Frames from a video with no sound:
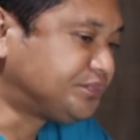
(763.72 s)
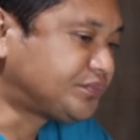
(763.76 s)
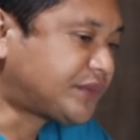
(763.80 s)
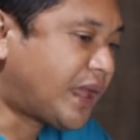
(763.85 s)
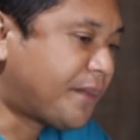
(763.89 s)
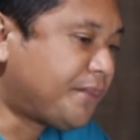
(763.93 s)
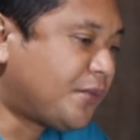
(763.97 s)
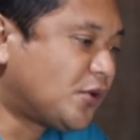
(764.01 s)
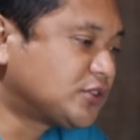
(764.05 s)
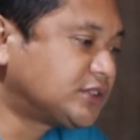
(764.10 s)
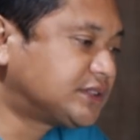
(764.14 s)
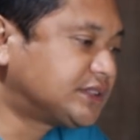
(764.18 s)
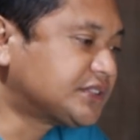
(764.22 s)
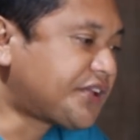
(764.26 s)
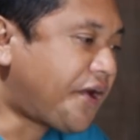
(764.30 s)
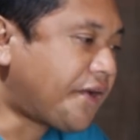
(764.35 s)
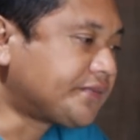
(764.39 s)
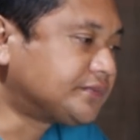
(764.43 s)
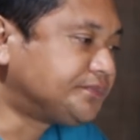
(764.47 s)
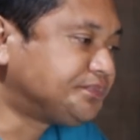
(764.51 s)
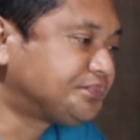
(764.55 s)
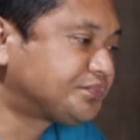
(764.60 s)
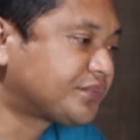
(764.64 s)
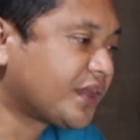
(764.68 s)
Tapos,
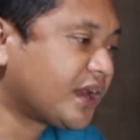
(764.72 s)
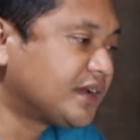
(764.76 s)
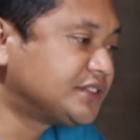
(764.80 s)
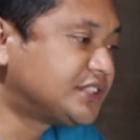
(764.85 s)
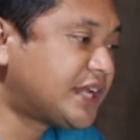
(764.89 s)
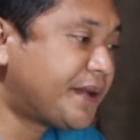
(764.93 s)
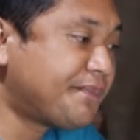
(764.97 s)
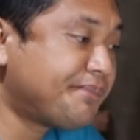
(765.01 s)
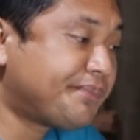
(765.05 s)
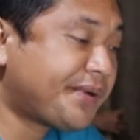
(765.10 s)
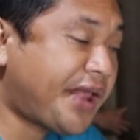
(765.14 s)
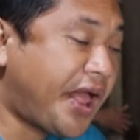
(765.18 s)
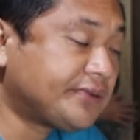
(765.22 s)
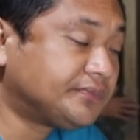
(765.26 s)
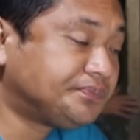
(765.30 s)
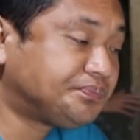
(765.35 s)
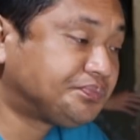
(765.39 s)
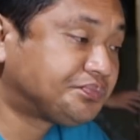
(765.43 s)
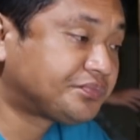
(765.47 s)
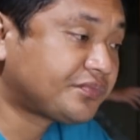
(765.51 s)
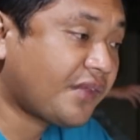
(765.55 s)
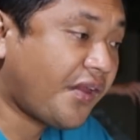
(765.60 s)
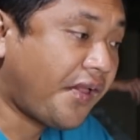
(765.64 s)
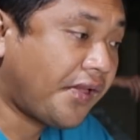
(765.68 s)
siyempre,
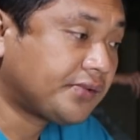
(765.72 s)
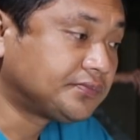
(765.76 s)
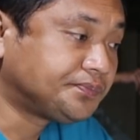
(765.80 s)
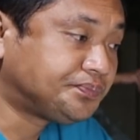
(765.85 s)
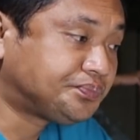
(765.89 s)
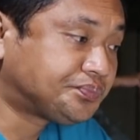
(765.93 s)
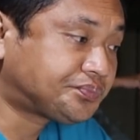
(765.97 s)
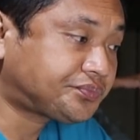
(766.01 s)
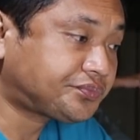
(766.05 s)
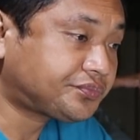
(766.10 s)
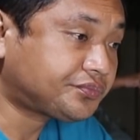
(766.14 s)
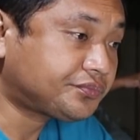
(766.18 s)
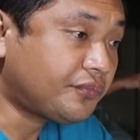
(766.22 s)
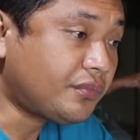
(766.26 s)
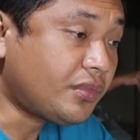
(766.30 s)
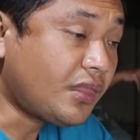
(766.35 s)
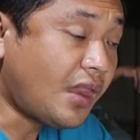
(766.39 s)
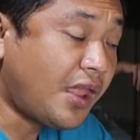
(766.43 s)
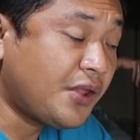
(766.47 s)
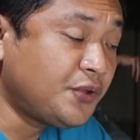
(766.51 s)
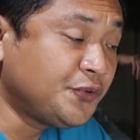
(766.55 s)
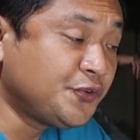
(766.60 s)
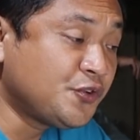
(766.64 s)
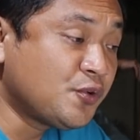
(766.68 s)

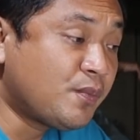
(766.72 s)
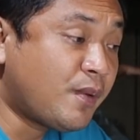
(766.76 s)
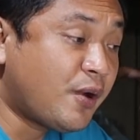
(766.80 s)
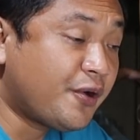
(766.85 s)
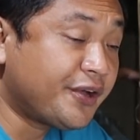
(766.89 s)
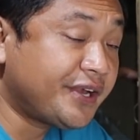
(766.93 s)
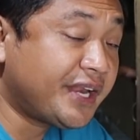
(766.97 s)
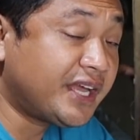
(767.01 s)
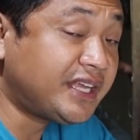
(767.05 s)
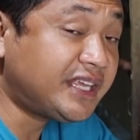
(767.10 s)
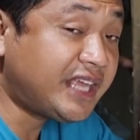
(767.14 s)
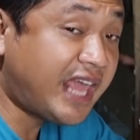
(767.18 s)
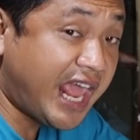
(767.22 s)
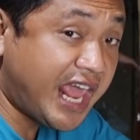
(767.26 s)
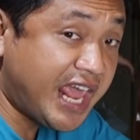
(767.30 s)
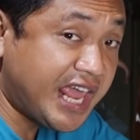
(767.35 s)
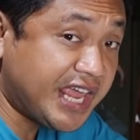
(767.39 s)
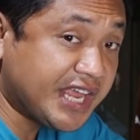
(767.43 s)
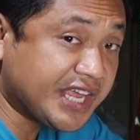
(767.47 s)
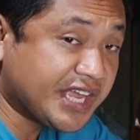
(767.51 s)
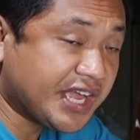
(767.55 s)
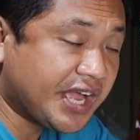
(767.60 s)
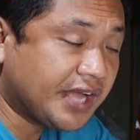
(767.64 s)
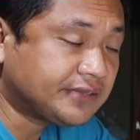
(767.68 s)
gumawa ng
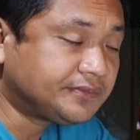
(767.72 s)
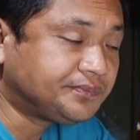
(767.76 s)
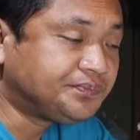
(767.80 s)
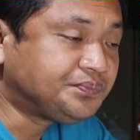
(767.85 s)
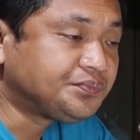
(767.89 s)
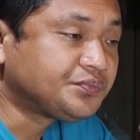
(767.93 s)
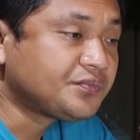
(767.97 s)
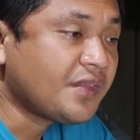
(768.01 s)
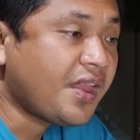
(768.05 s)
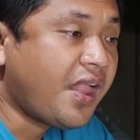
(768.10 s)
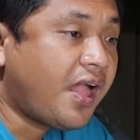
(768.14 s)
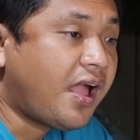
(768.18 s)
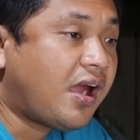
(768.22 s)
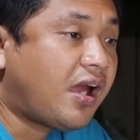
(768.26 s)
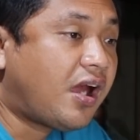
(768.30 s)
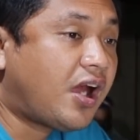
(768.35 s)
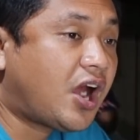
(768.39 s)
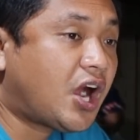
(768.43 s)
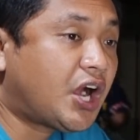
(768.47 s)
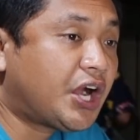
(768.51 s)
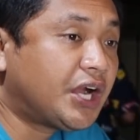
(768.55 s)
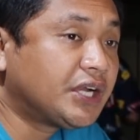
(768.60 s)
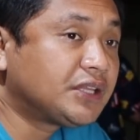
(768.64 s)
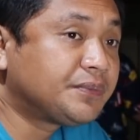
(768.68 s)
cake,
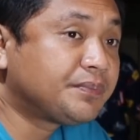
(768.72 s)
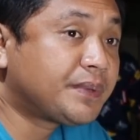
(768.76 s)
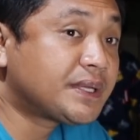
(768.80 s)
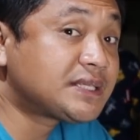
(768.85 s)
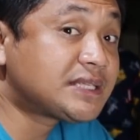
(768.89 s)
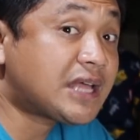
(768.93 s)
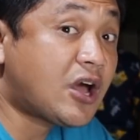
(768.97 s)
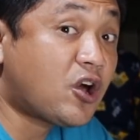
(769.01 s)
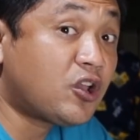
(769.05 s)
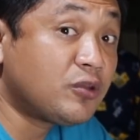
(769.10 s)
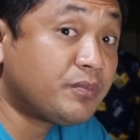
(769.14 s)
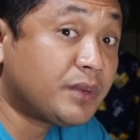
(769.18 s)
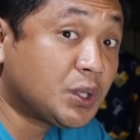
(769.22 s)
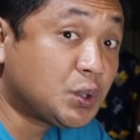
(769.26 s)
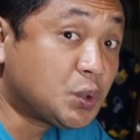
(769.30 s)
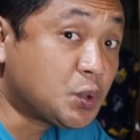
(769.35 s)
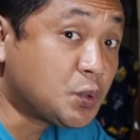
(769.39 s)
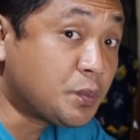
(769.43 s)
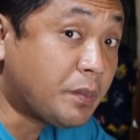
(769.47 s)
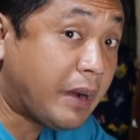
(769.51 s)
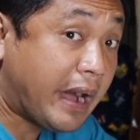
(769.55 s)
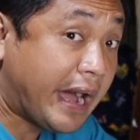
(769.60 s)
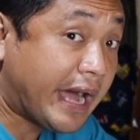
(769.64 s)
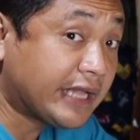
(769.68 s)
heart, pasaol ng
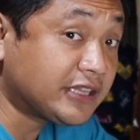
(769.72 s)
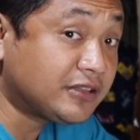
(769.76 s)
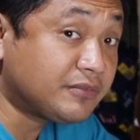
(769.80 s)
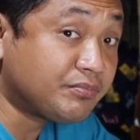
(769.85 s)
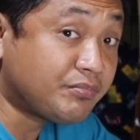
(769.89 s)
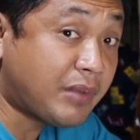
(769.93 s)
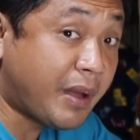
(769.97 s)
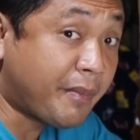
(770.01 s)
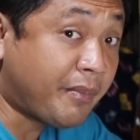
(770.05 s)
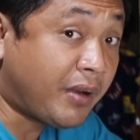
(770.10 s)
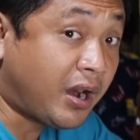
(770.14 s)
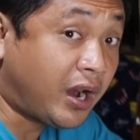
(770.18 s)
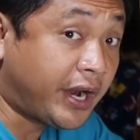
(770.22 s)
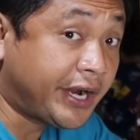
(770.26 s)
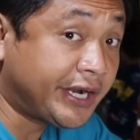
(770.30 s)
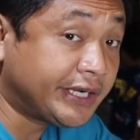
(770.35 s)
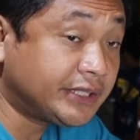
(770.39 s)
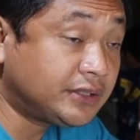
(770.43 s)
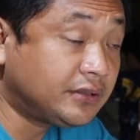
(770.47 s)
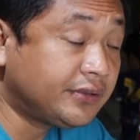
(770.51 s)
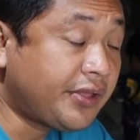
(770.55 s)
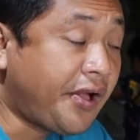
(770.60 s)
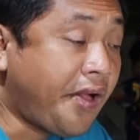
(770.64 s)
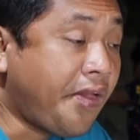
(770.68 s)
gubat, Ma'am
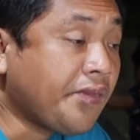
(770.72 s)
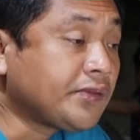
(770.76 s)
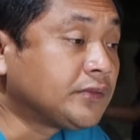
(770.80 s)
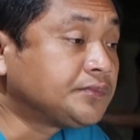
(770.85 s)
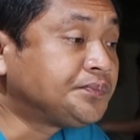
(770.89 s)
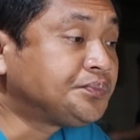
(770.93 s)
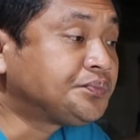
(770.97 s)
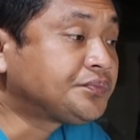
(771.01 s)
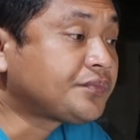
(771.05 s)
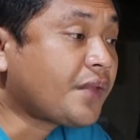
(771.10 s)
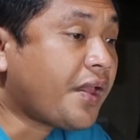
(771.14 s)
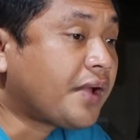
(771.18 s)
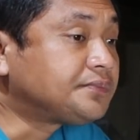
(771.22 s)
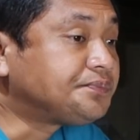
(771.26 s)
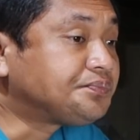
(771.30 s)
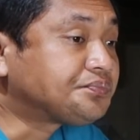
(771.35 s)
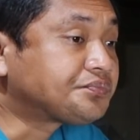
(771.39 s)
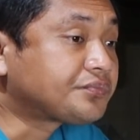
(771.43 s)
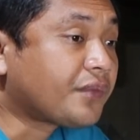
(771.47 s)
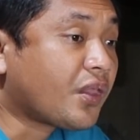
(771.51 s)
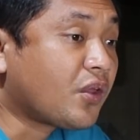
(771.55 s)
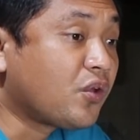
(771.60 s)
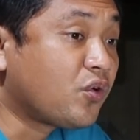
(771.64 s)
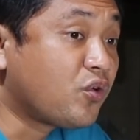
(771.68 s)
Heart.
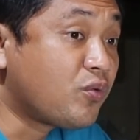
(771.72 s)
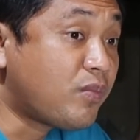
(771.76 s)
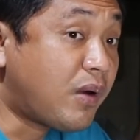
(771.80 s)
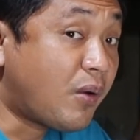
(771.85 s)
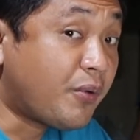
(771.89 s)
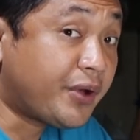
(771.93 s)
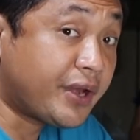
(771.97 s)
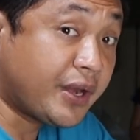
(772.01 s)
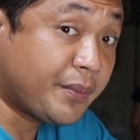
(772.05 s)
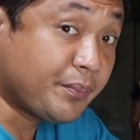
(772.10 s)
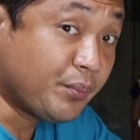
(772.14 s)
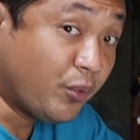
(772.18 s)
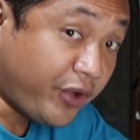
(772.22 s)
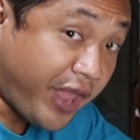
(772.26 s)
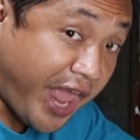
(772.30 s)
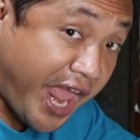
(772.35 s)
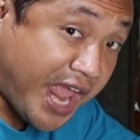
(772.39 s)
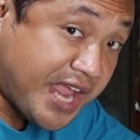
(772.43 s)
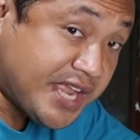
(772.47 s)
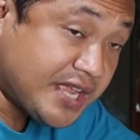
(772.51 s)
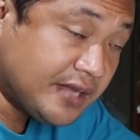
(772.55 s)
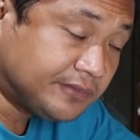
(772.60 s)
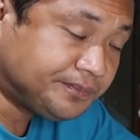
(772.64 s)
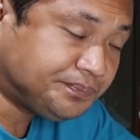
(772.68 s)
Gumawa ng
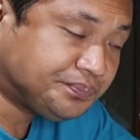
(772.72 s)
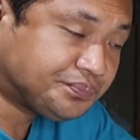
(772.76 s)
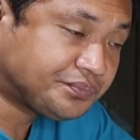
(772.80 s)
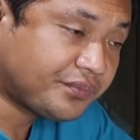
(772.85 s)
bouquet.